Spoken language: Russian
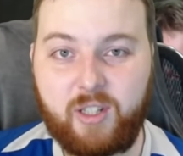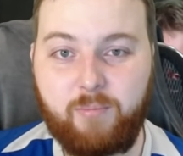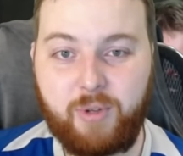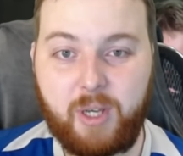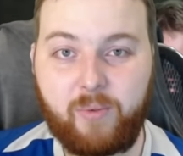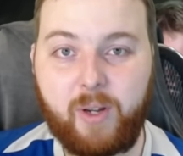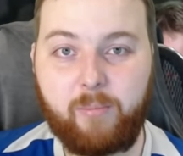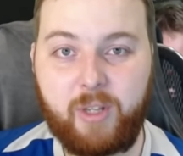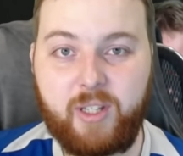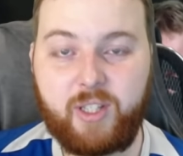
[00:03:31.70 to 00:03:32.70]
первая
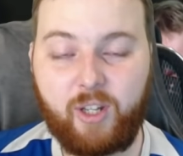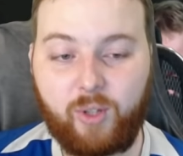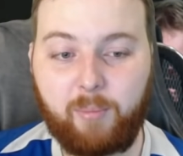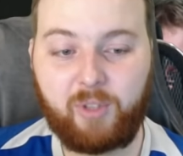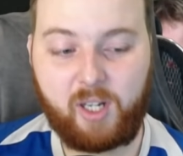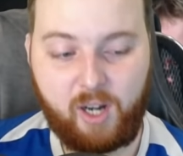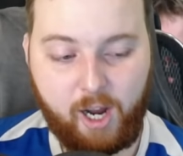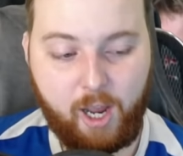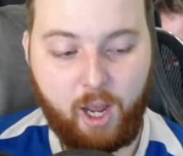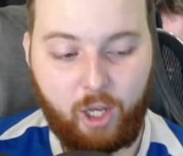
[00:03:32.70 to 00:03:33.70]
миссия там
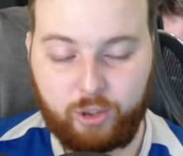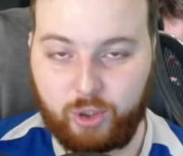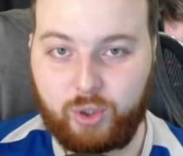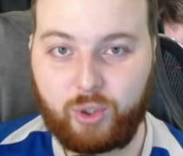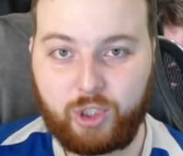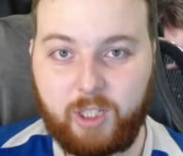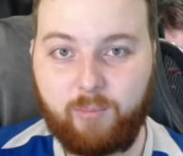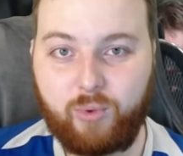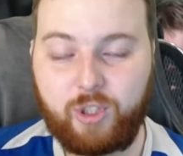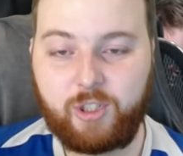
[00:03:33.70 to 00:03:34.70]
такая, то что же там
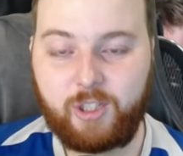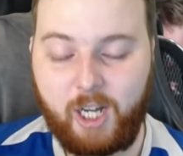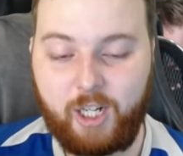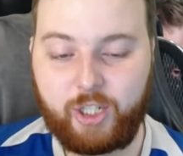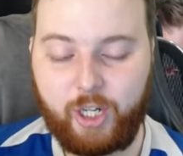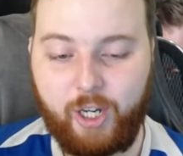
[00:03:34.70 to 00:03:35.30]
будет дальше?